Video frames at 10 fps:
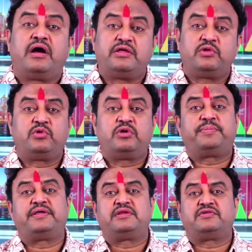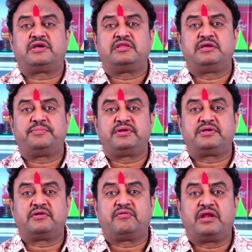ఐదు నుండి పది నిమిషాలు
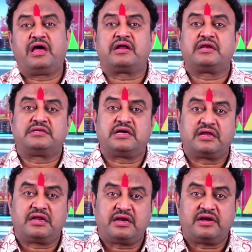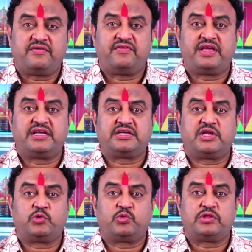జపించడం వల్ల ఆగ్నేచక్ర రెక్టిఫికేషన్
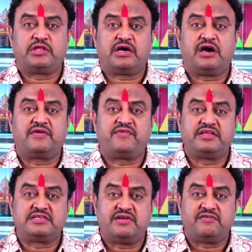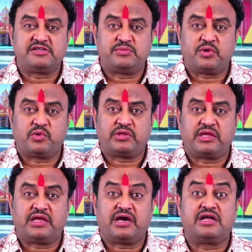అవుతుంది కాన్ఫిడెన్స్ లెవెల్స్
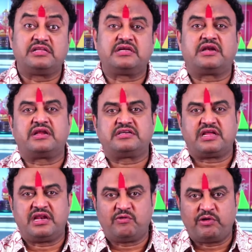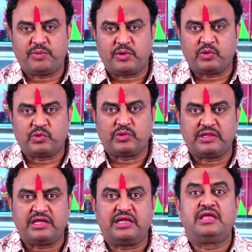పెరుగుతాయి కాన్సన్ట్రేషన్ లెవెల్
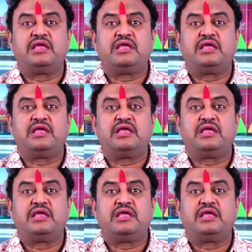పెరుగుతుంది